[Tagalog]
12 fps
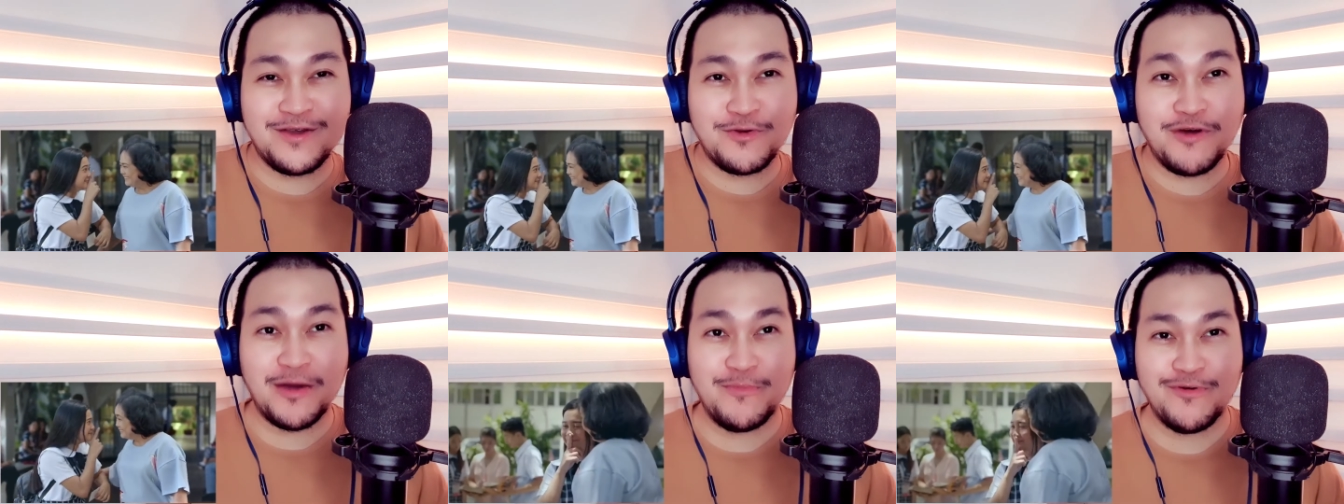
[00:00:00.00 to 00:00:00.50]

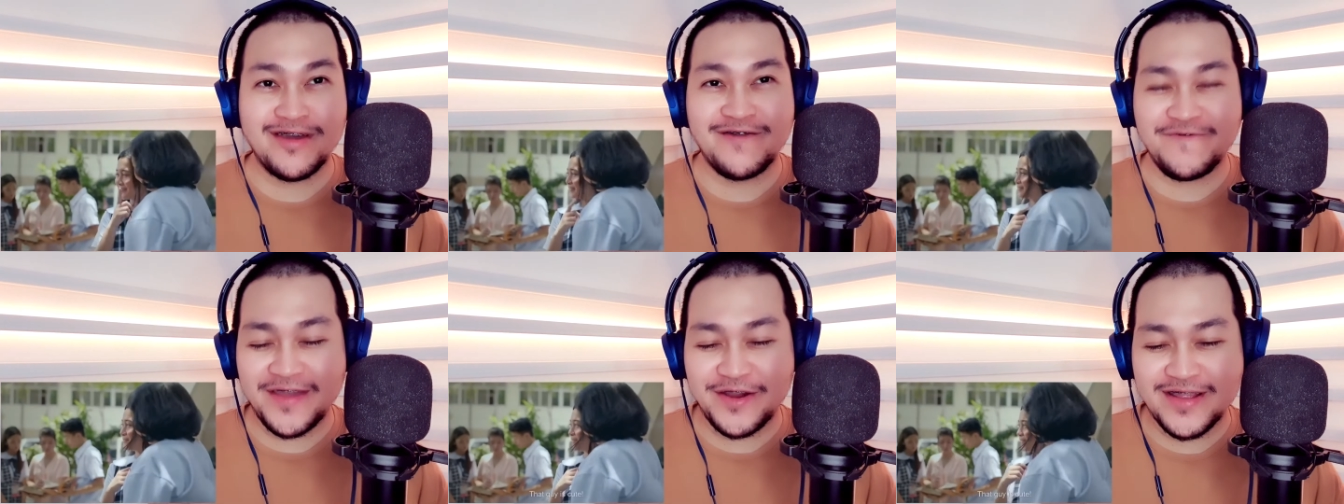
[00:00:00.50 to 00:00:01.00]
Gwapo in
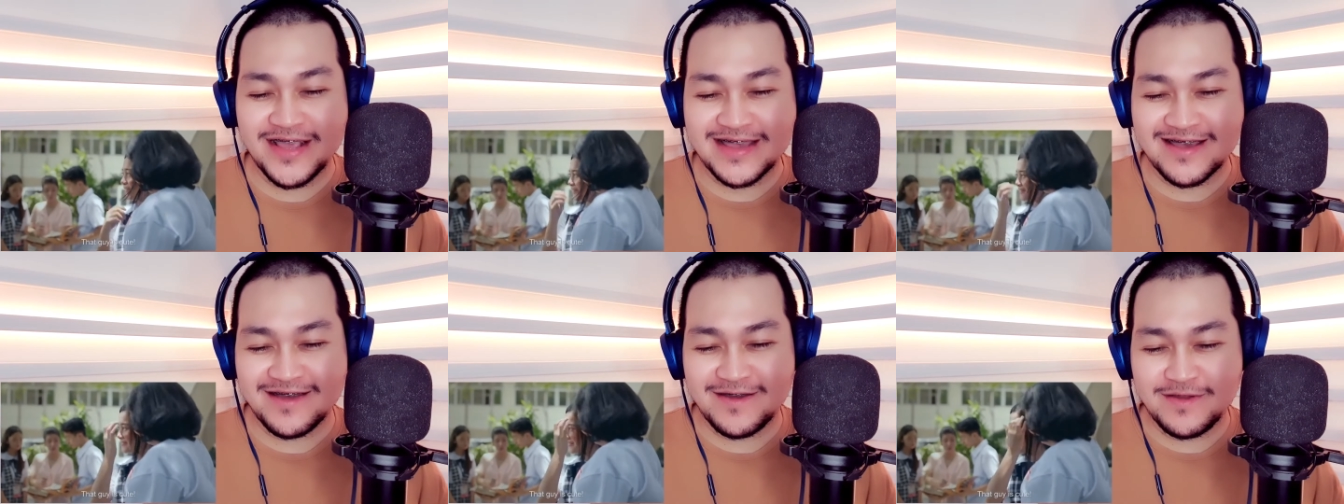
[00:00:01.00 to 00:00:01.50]

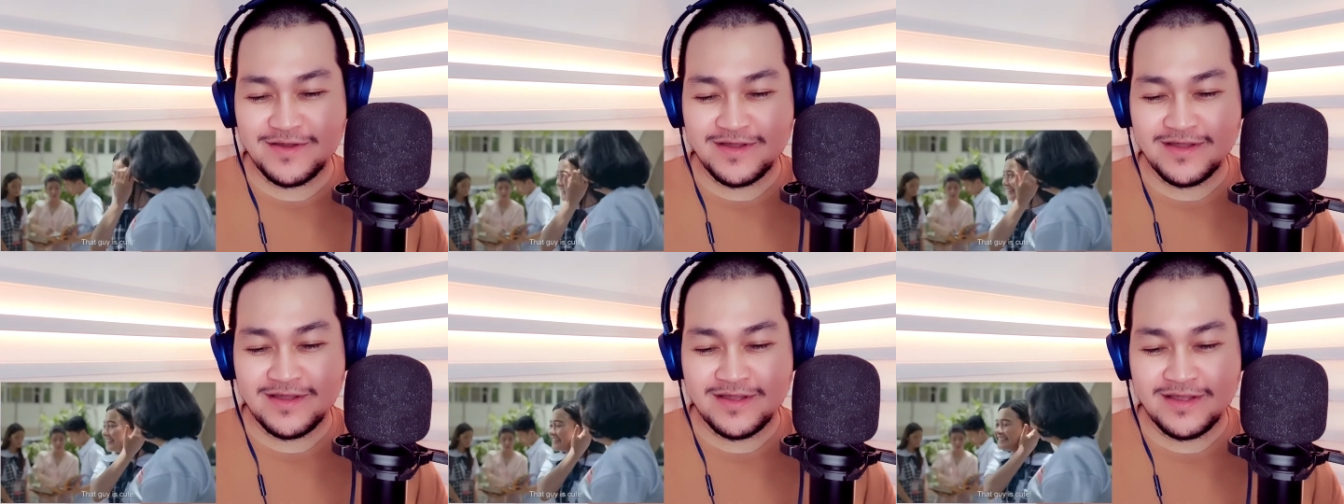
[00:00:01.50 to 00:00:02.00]
fairness.
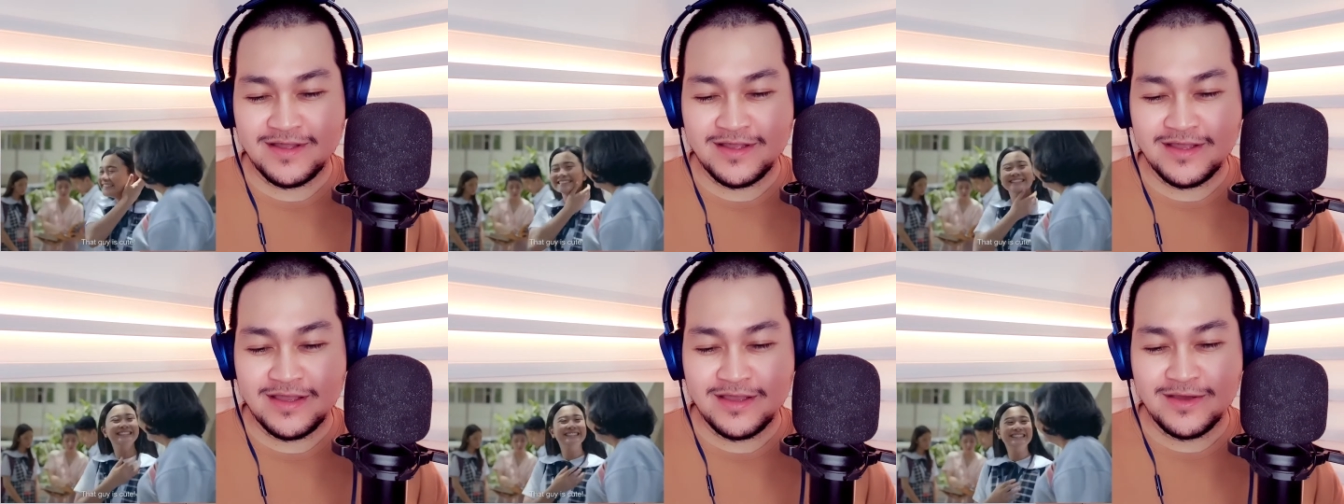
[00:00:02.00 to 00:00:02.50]

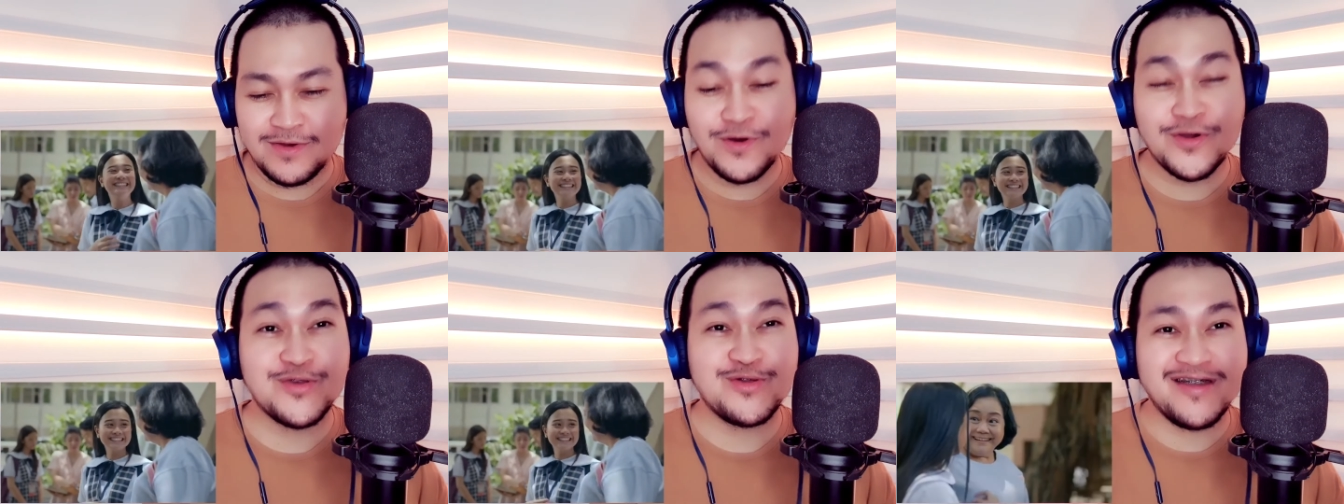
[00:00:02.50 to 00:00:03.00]
O, oh,
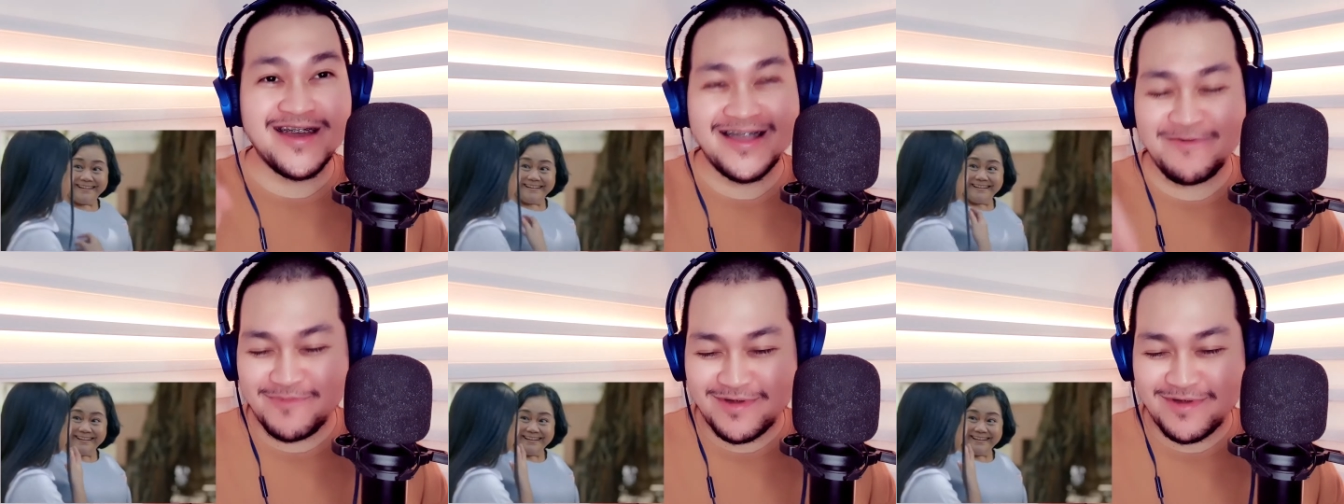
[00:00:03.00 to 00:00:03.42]
cute nga.